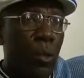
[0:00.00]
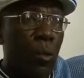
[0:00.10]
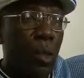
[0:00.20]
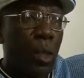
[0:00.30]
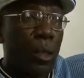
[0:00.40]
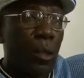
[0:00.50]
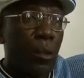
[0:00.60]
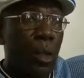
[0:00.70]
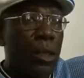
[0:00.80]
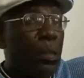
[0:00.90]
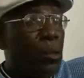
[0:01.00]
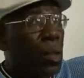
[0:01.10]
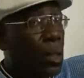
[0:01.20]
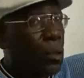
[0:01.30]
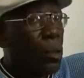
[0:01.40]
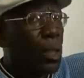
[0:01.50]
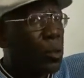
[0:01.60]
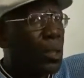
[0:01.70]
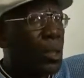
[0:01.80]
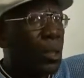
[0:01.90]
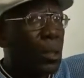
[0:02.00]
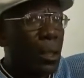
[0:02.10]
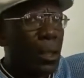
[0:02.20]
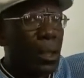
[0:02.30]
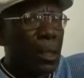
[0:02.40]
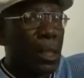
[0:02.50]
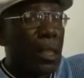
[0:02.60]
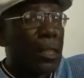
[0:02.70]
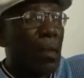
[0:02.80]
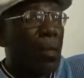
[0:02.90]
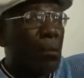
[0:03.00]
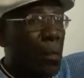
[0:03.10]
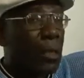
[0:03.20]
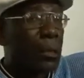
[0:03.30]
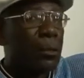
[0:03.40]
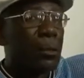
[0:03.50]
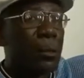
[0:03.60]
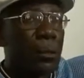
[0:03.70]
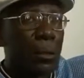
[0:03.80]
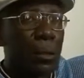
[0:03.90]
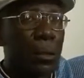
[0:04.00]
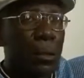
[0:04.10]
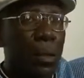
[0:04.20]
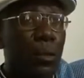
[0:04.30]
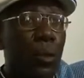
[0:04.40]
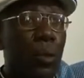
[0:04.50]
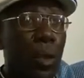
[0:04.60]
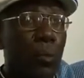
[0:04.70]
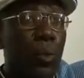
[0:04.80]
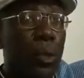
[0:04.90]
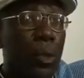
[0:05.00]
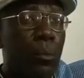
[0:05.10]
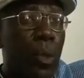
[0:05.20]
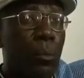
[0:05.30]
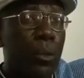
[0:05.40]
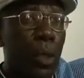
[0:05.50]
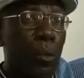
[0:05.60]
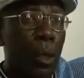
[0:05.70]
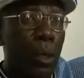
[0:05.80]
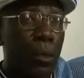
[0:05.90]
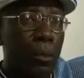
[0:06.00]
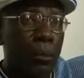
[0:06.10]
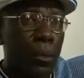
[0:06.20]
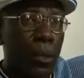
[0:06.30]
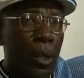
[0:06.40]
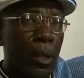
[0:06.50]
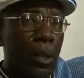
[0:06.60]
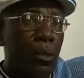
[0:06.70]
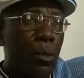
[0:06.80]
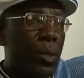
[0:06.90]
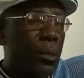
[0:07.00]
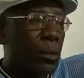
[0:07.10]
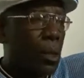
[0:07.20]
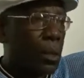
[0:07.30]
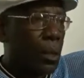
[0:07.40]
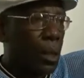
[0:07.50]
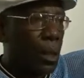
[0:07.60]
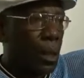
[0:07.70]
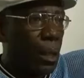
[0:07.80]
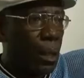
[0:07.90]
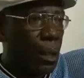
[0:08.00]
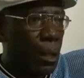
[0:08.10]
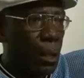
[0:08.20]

Lo que, lo que Ignacio no ha tenido la suerte de que se hable más de todo lo que pudo hacer por la música cubana. Yo pienso que si,